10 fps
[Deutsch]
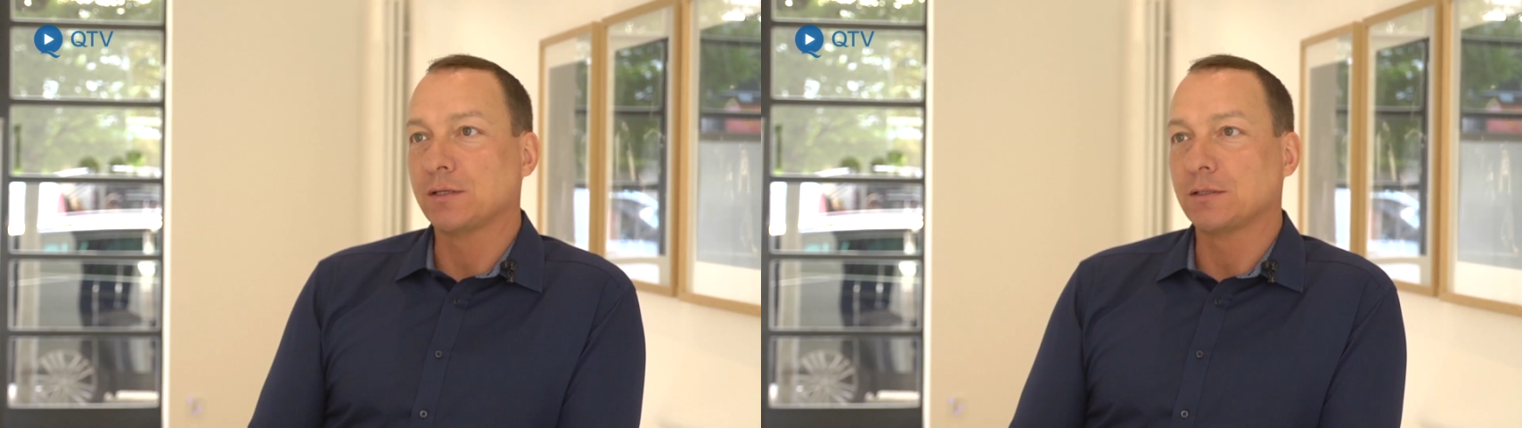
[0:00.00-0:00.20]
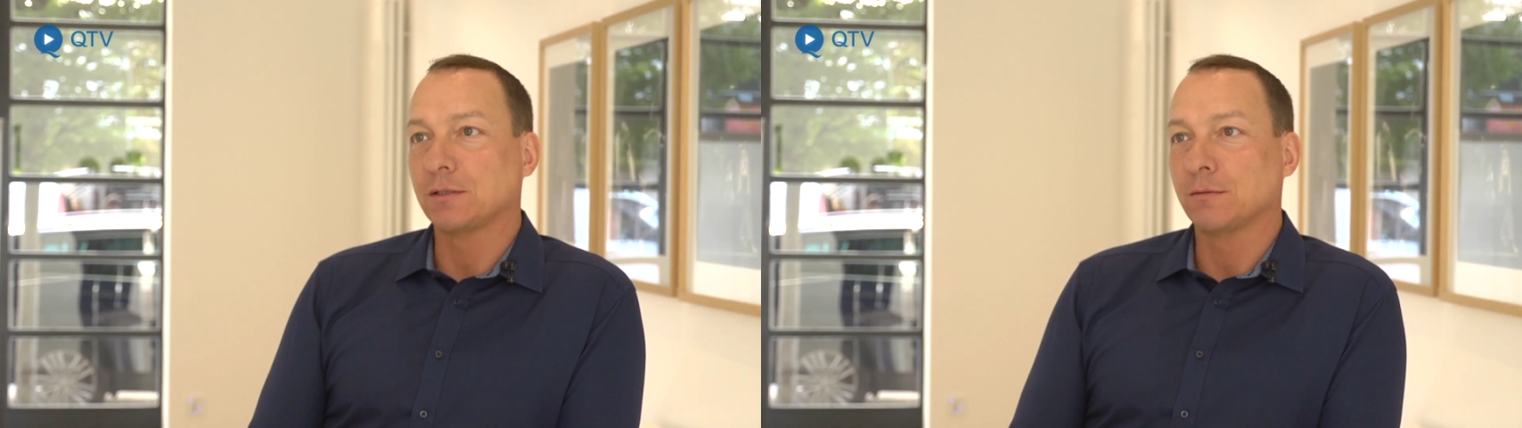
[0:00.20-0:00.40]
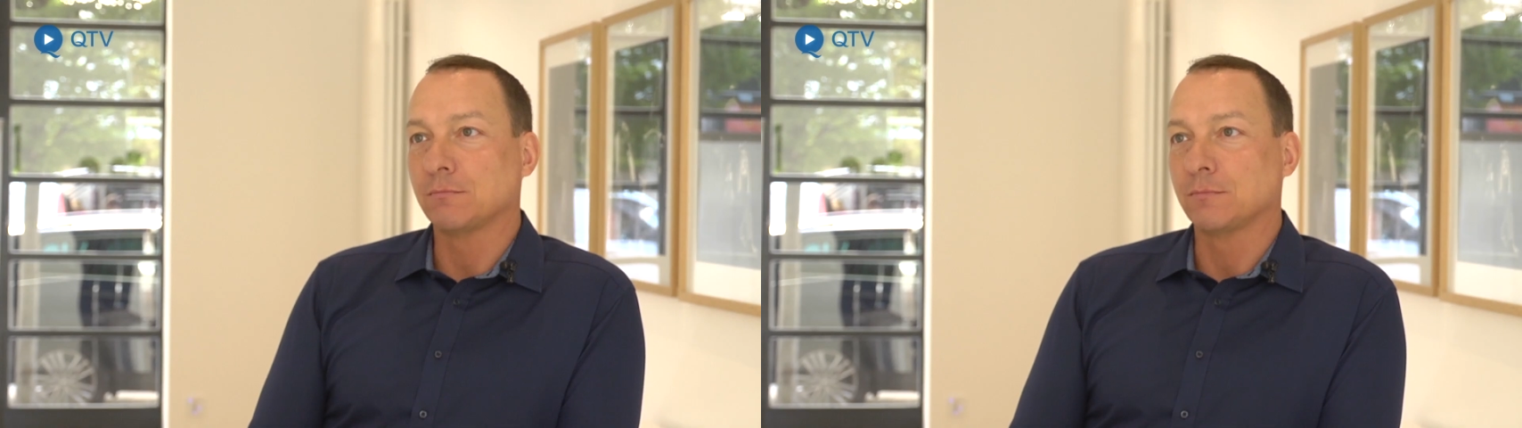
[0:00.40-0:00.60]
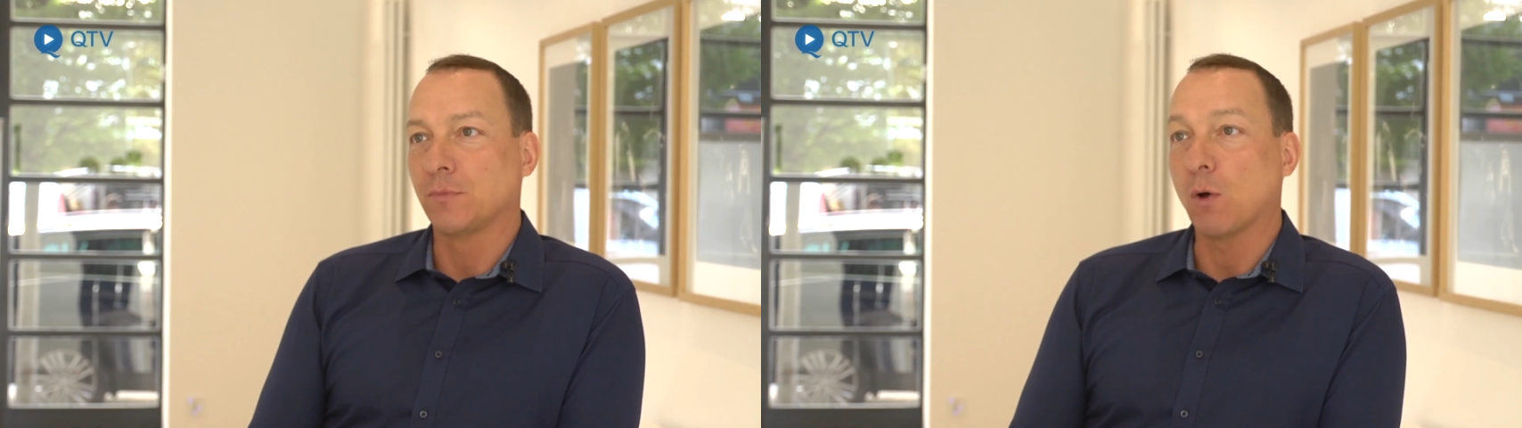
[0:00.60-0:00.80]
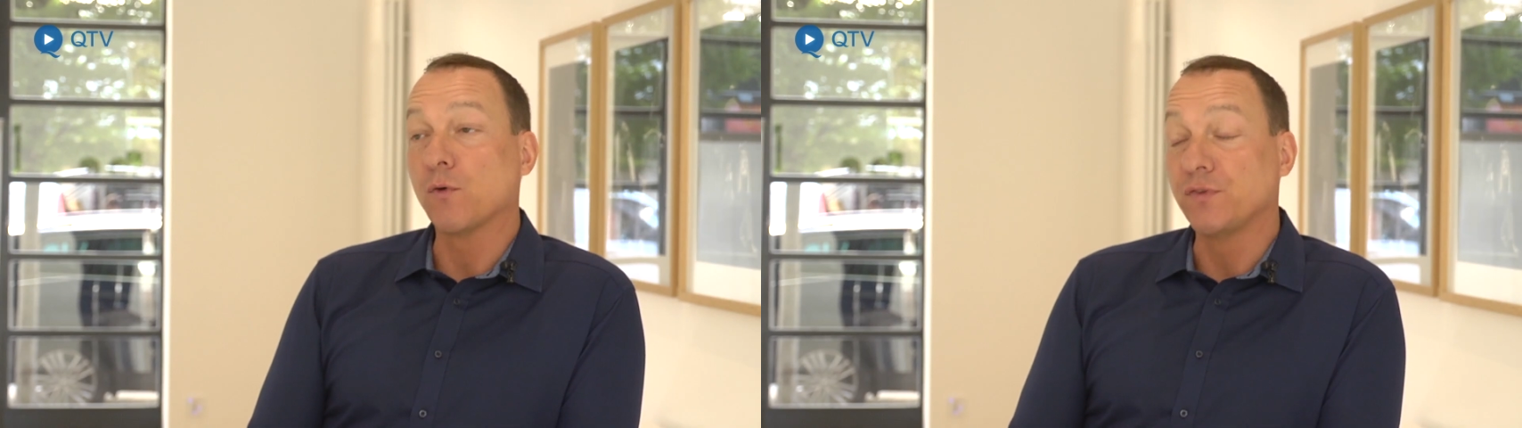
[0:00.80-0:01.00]
dass
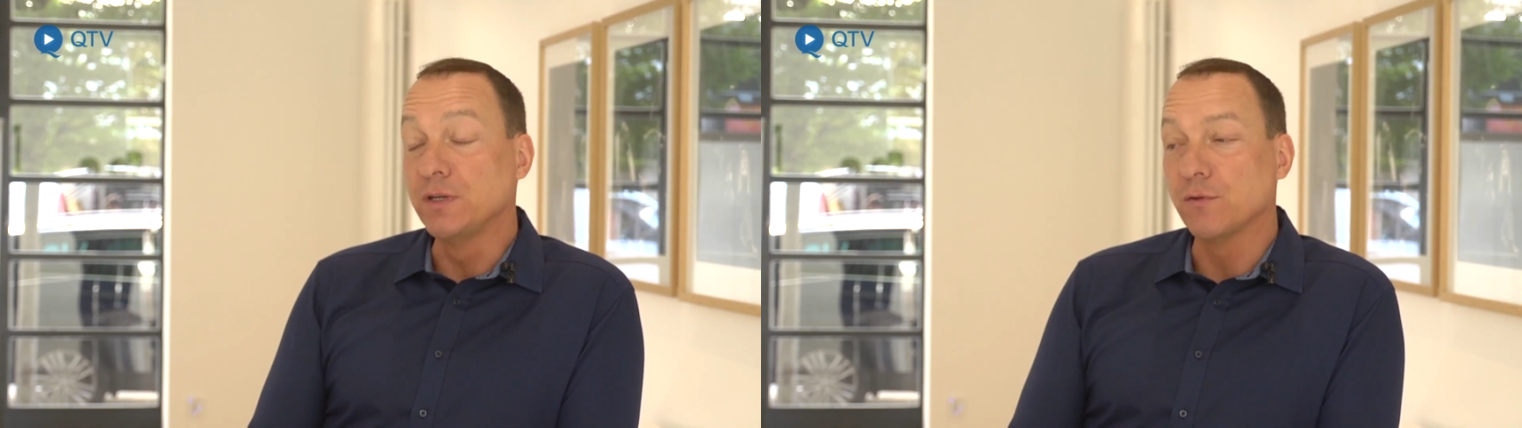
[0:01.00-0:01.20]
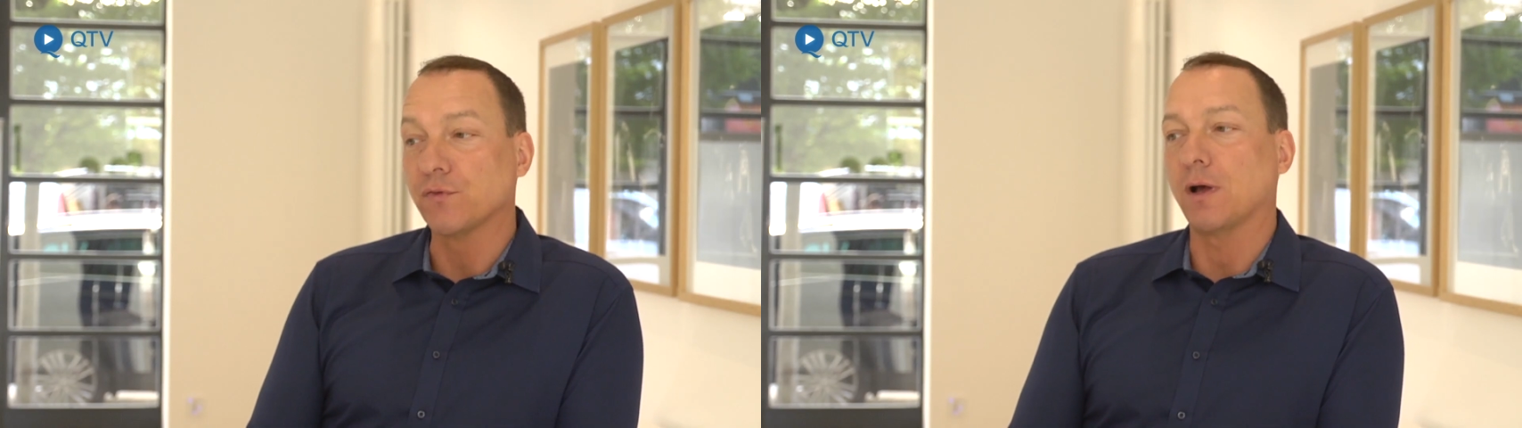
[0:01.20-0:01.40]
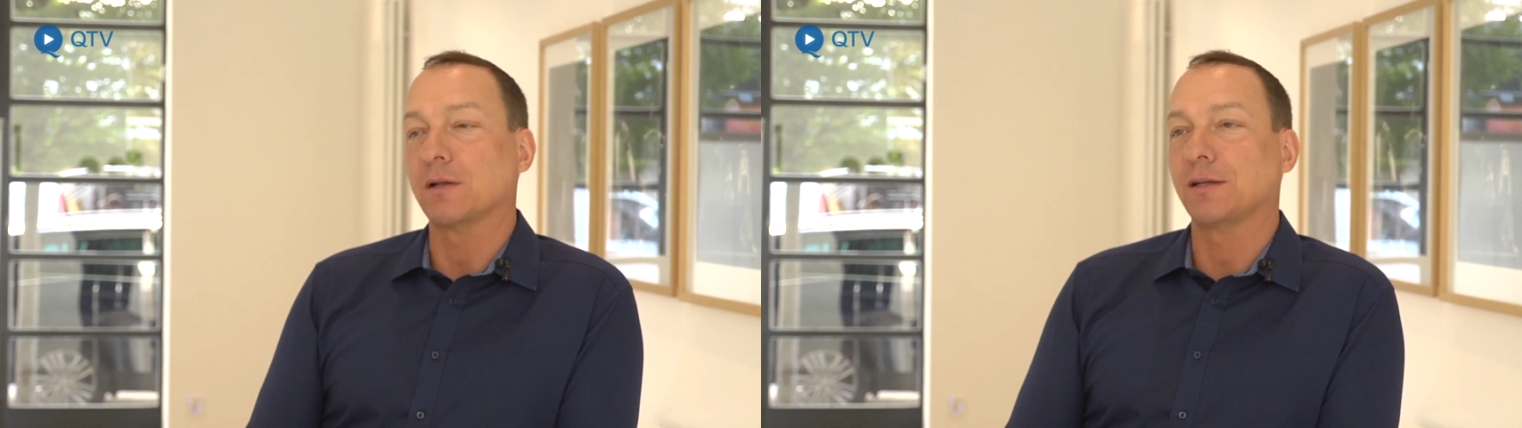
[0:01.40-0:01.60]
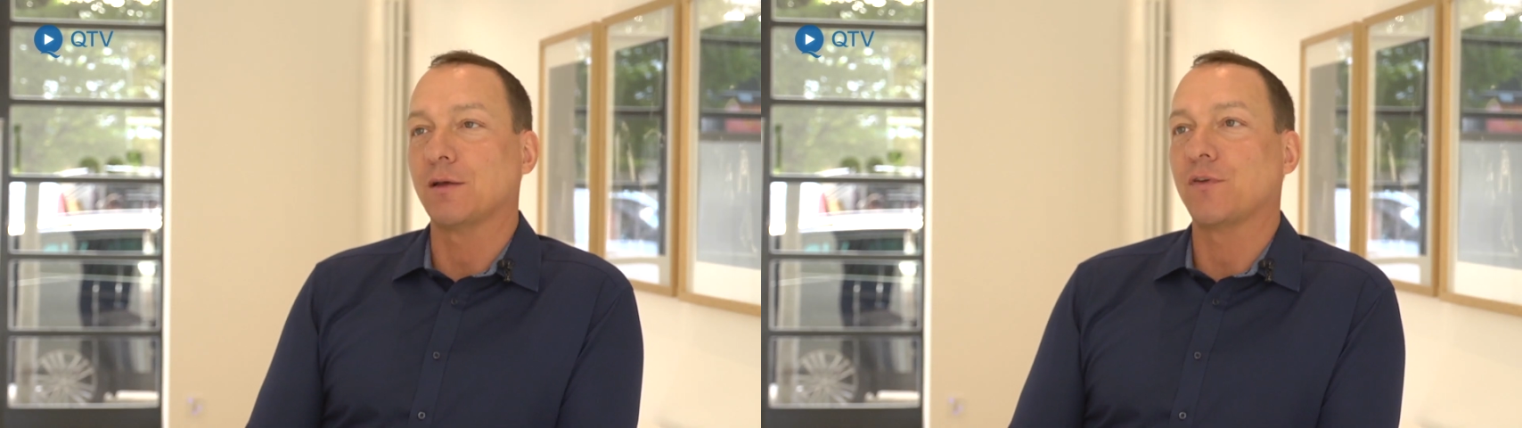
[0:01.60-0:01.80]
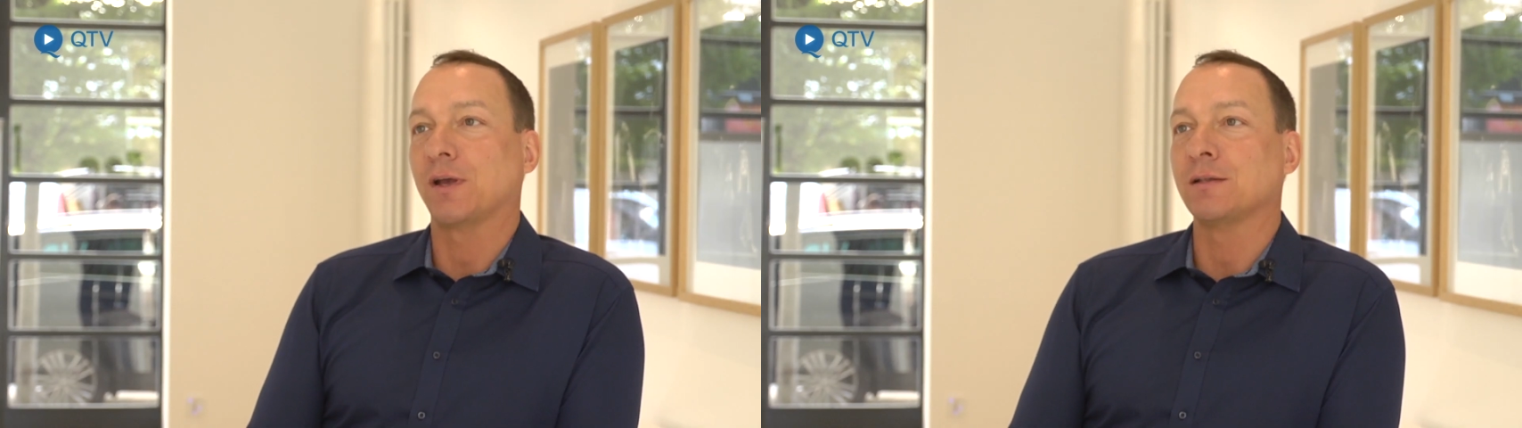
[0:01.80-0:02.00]
ähm, auch viel gefragte
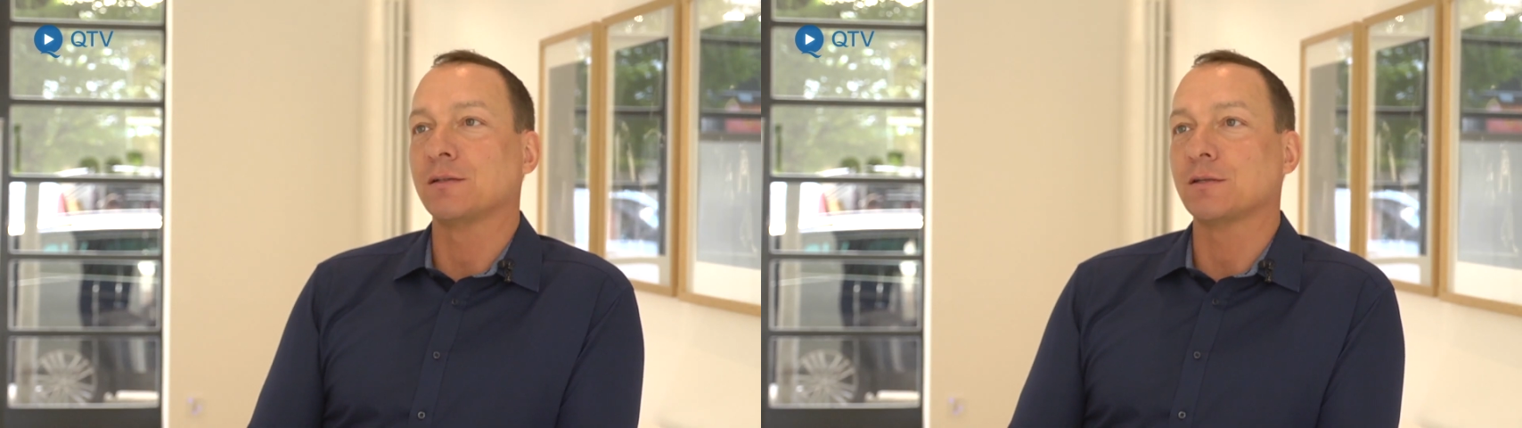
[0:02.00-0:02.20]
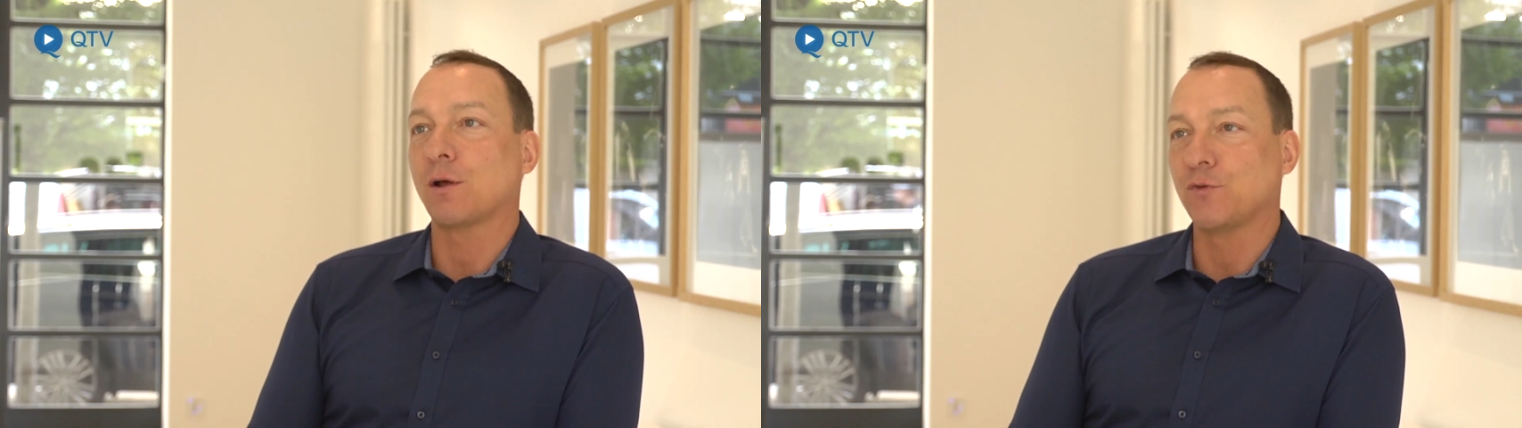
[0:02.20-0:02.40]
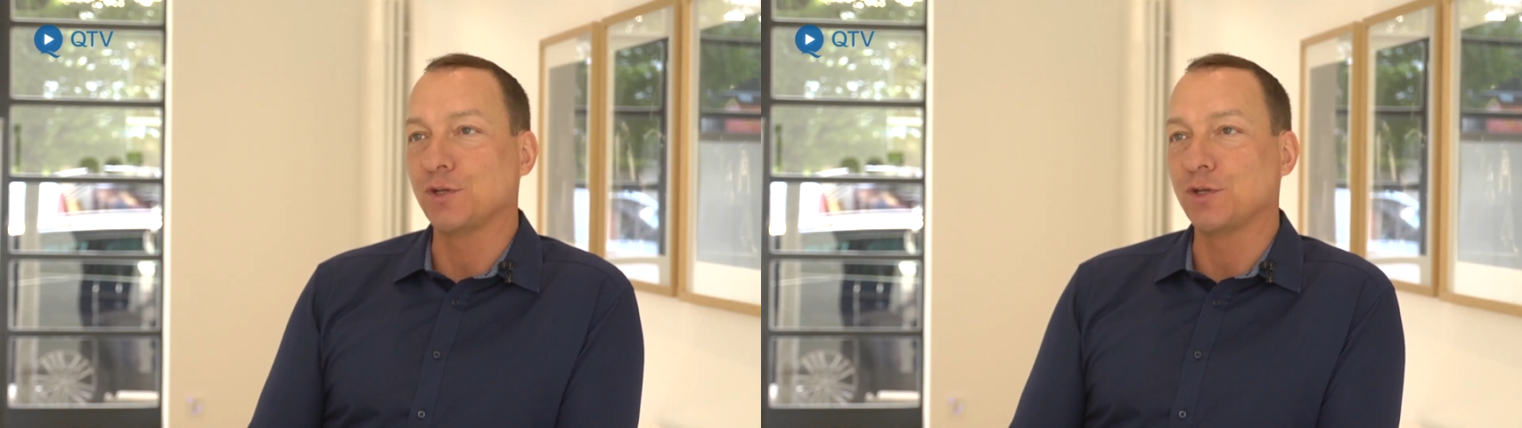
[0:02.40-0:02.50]
Referenten sagen,